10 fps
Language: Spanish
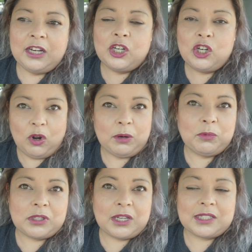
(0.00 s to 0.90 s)
No,
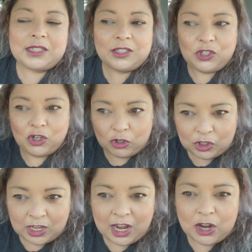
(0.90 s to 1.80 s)
hermosas. Yo
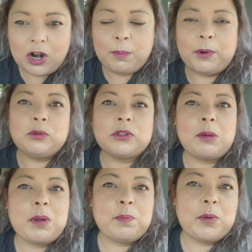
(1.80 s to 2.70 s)
sé, yo le pregunté
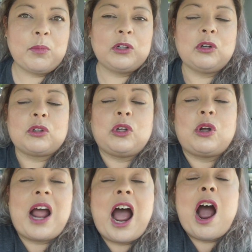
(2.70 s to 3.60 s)
a mi primo el
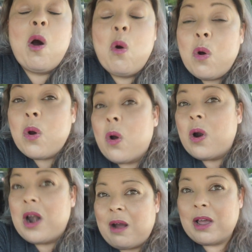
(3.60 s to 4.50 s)
doctor, aún
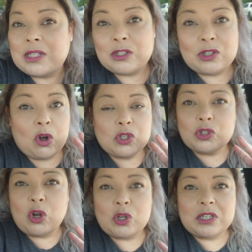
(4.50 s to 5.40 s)
con las
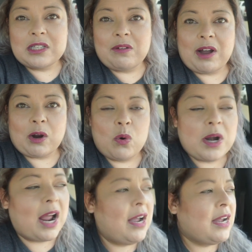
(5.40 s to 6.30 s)
dos dosis de
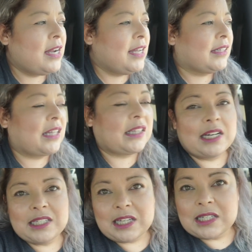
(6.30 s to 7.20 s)
vacuna, te
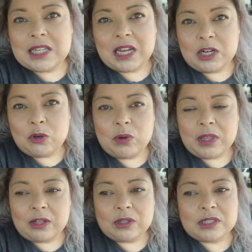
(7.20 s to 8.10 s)
tienes que seguir
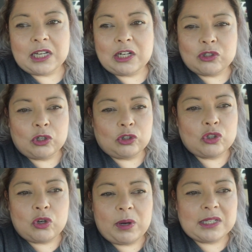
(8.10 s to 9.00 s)
cuidando. Así que nosotros
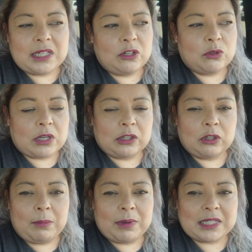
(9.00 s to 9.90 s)
yo voy a seguir usando
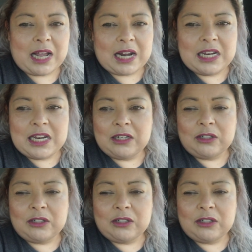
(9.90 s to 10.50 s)
la mascarilla,